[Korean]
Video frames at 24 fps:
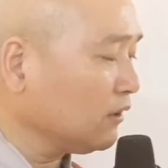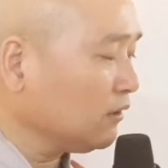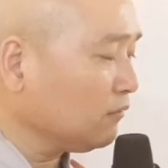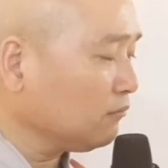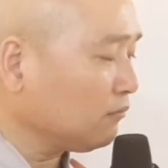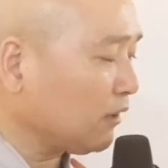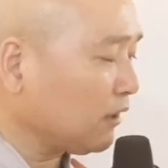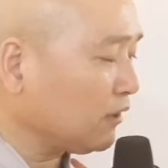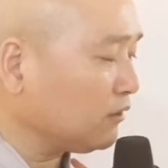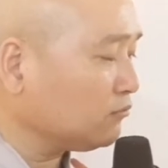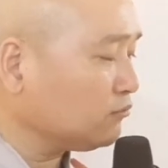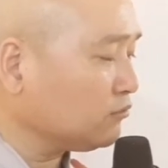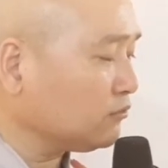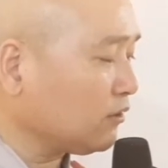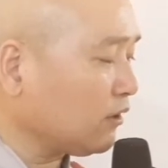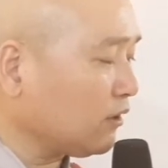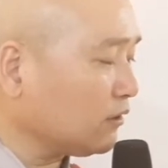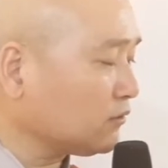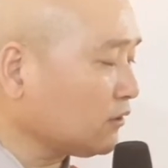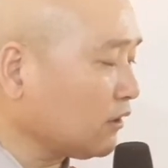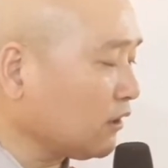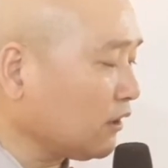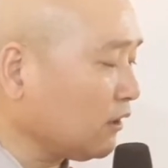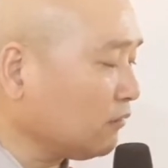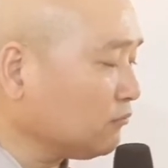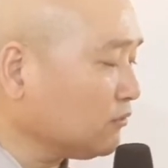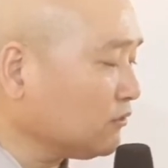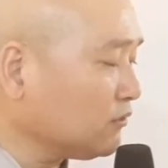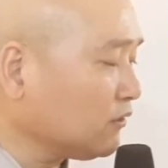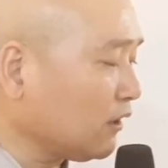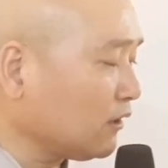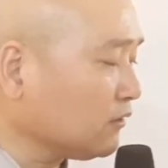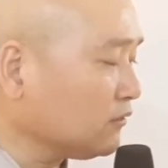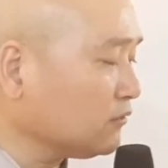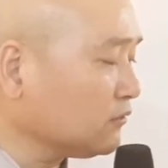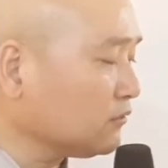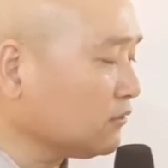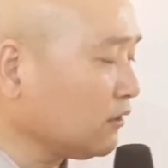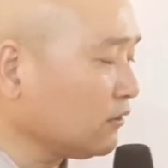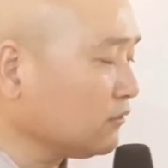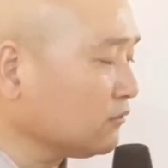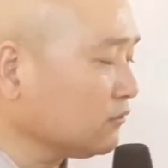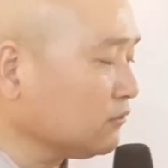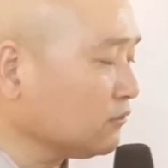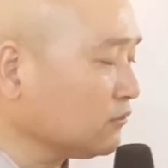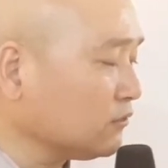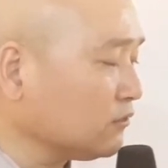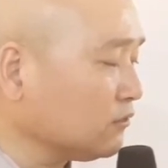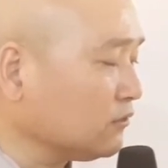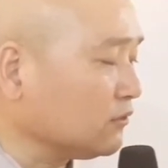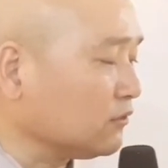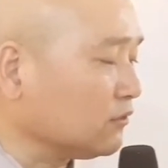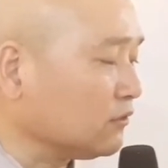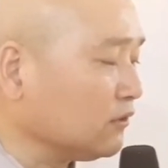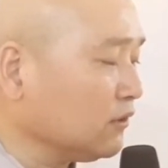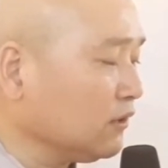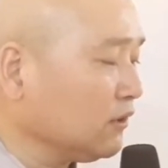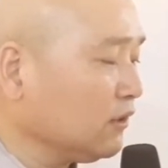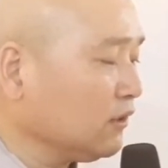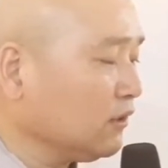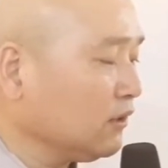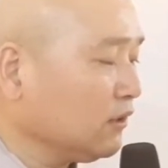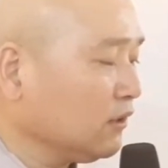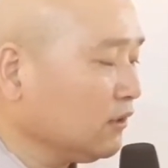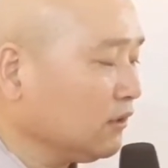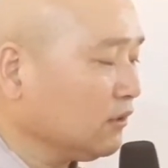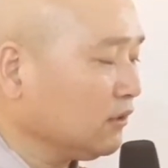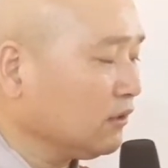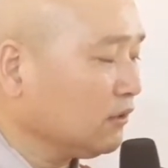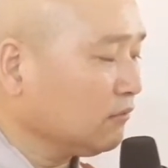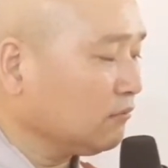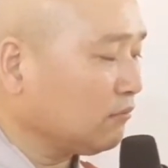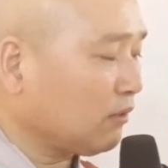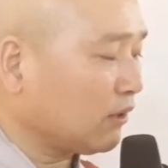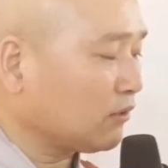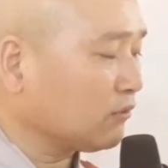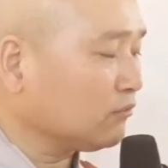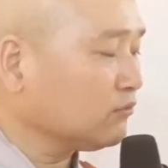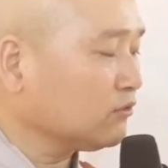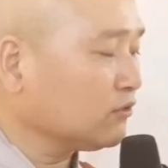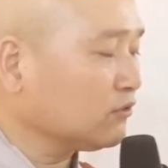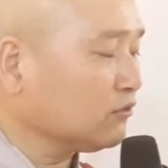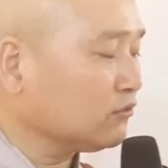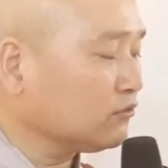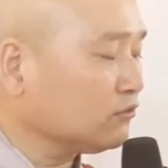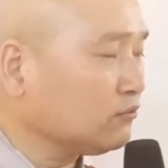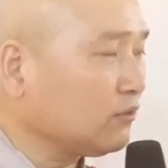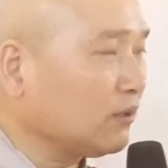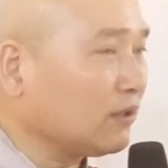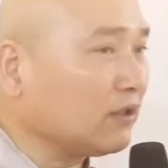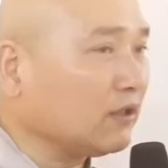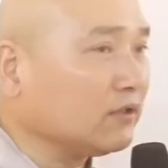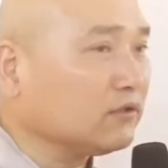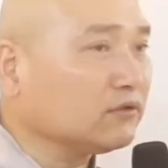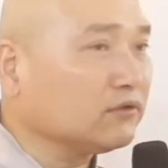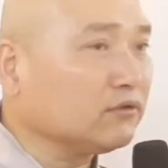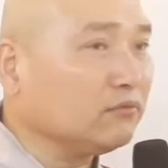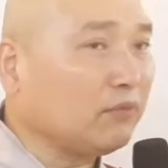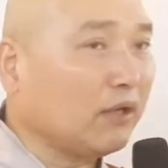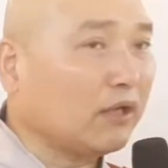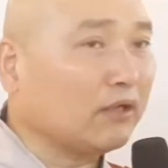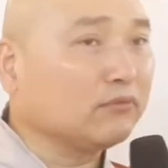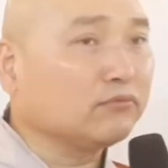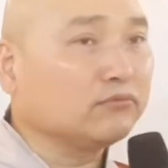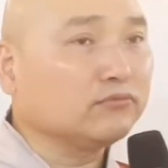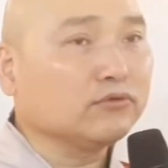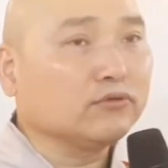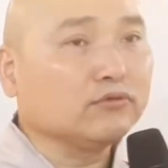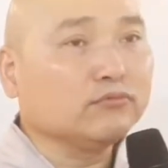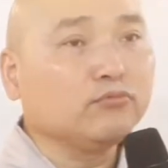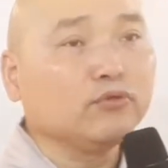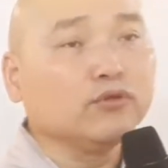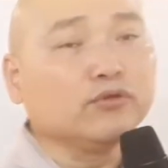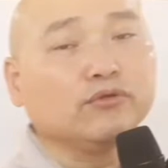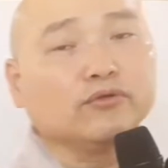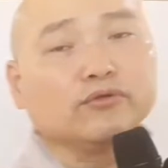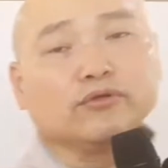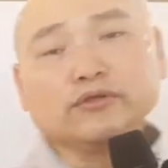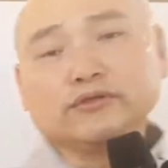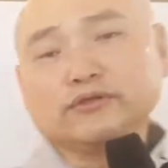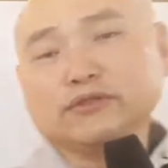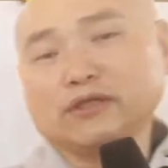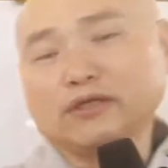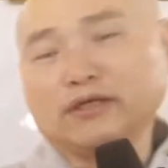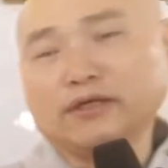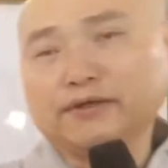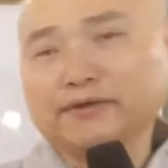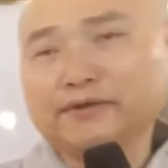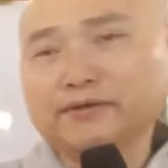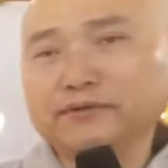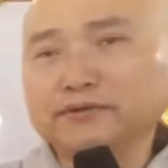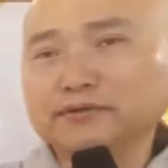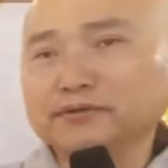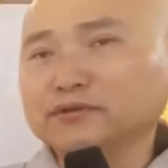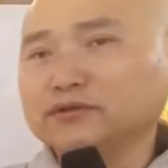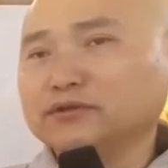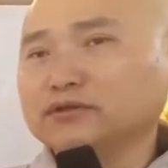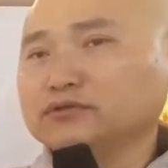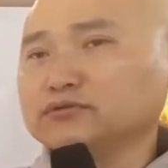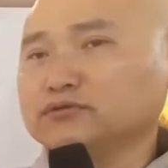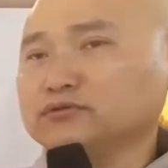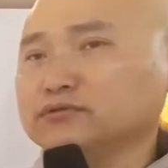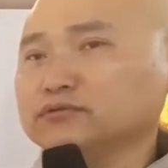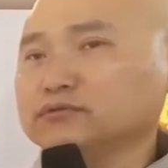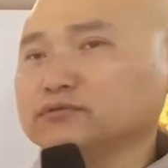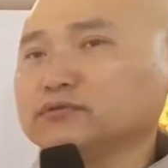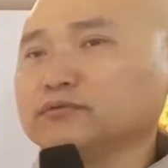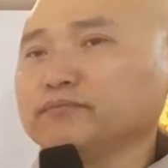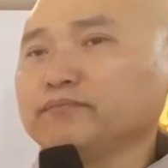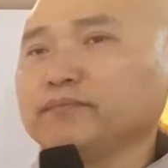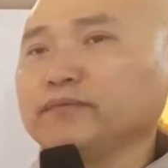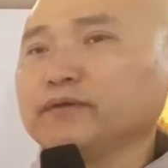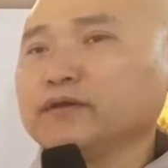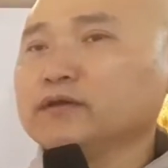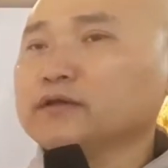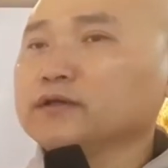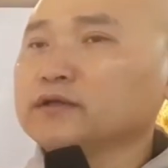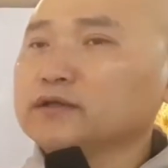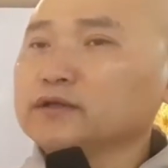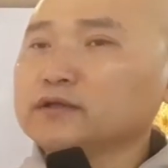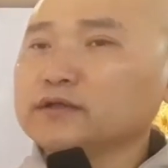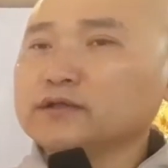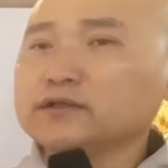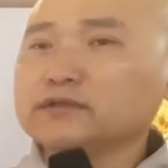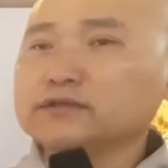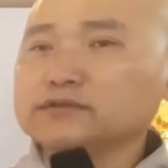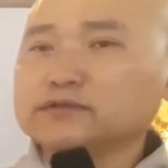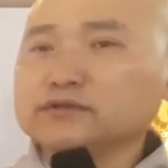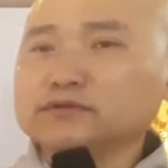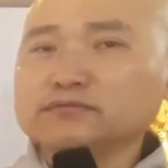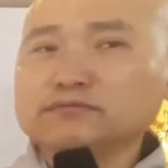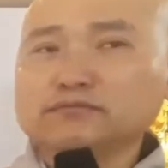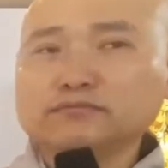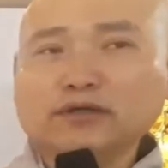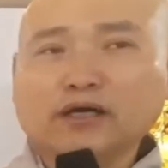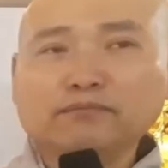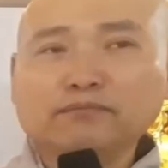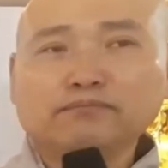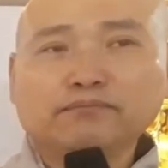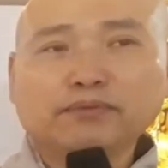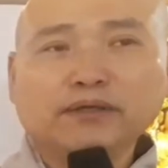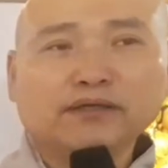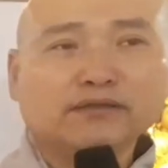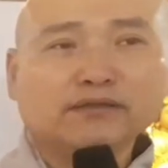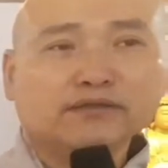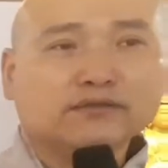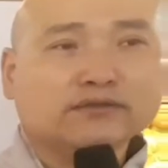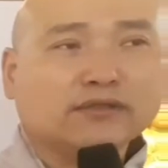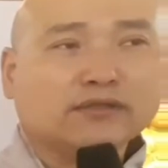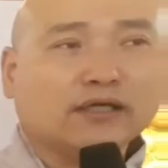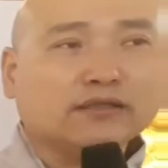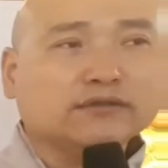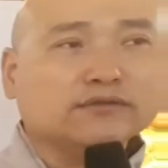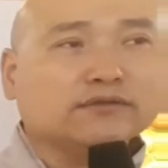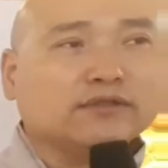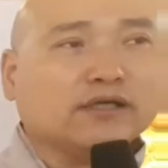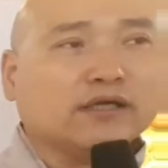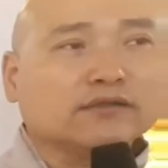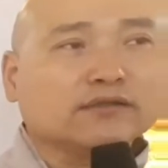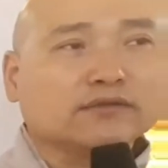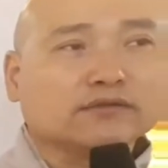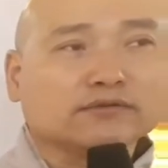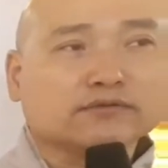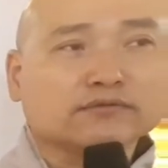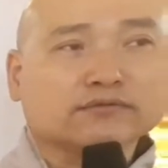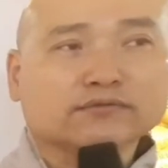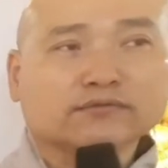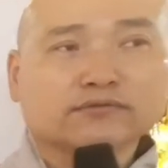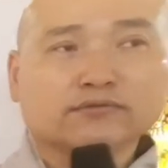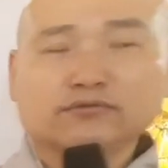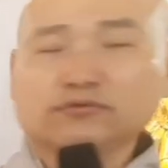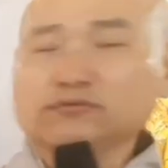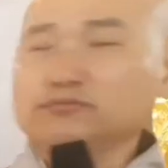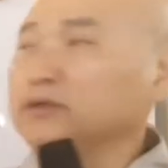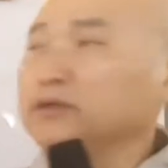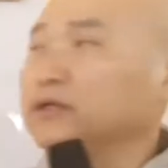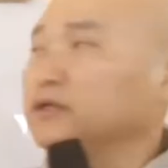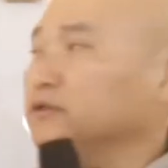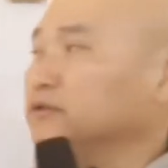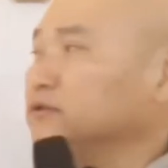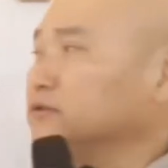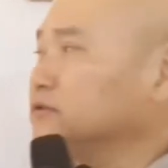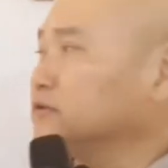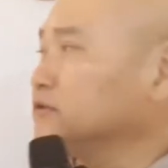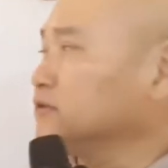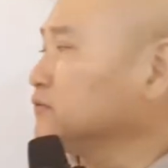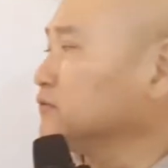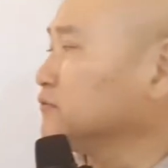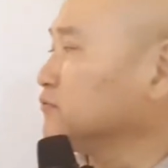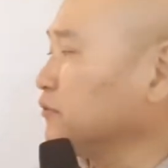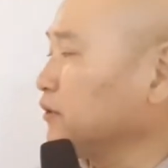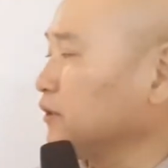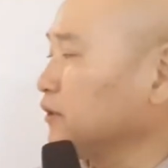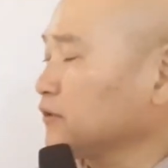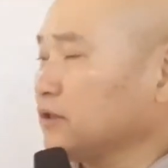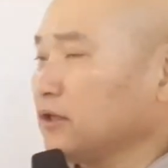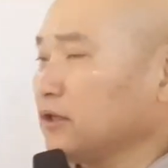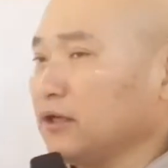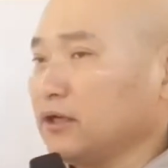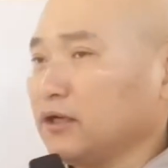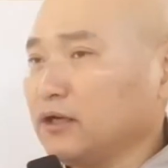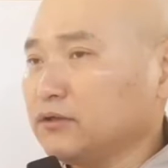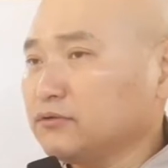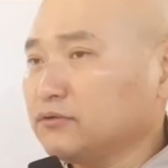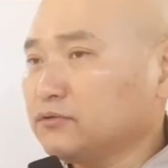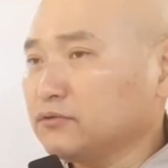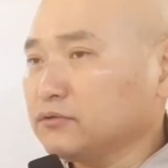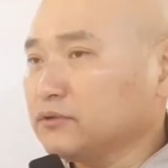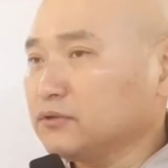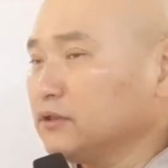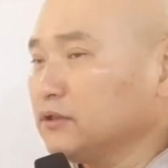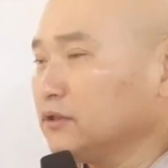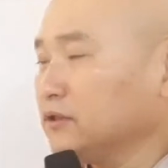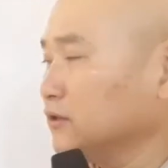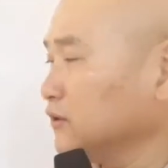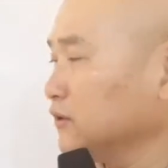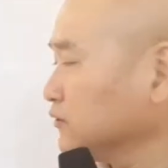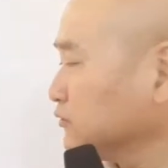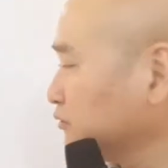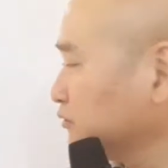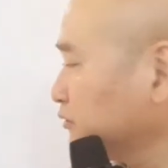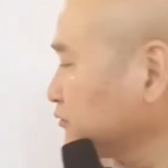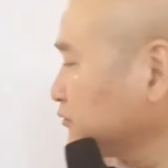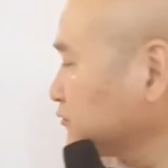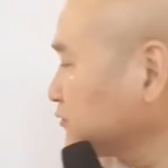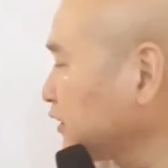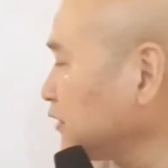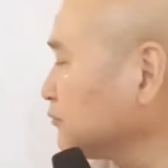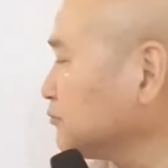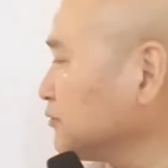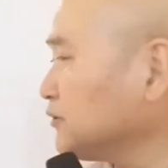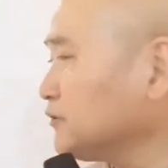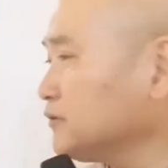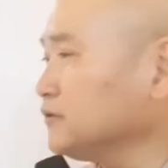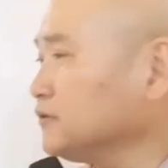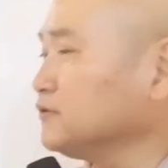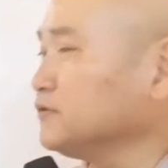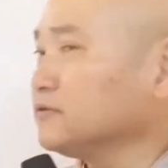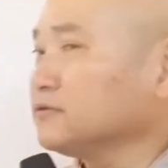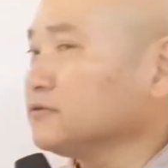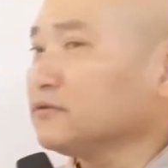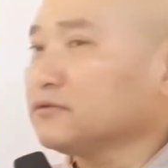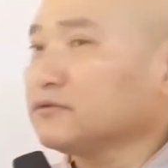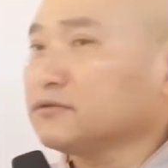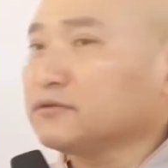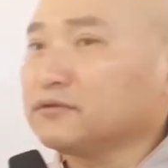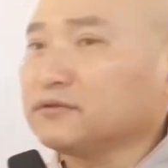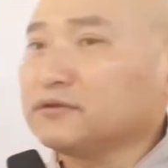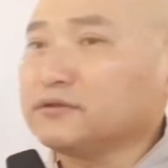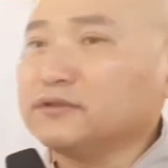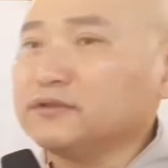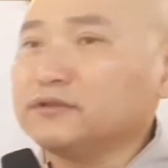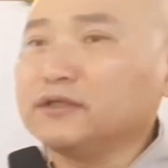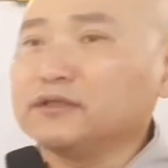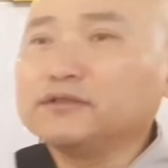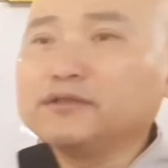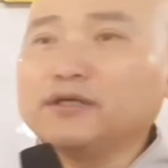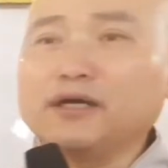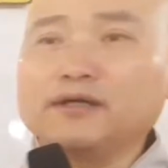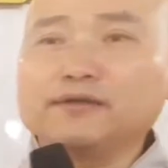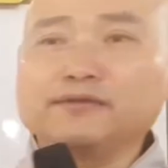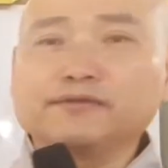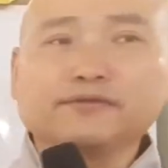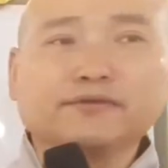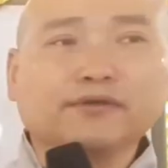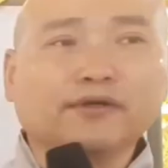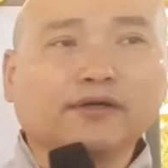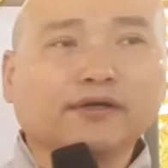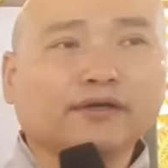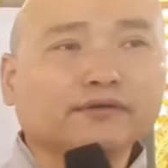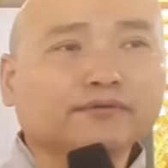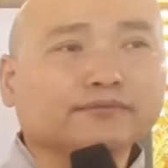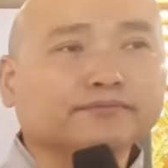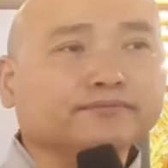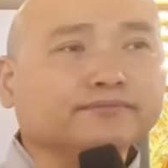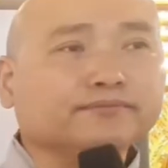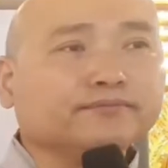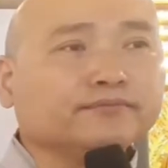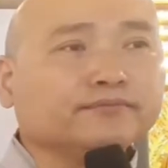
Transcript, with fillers: 팔부와 사람이 아닌 듯한 것들, 발 없는 거, 두 발 가진 거, 말 없는 거, 뭐 이런 거 있잖아요. 이렇게 쭉. 지금 한 페이지, 한 장, 두 페이지 동안 계속 서로 차별이 있는 것들을 얘기하는 거예요.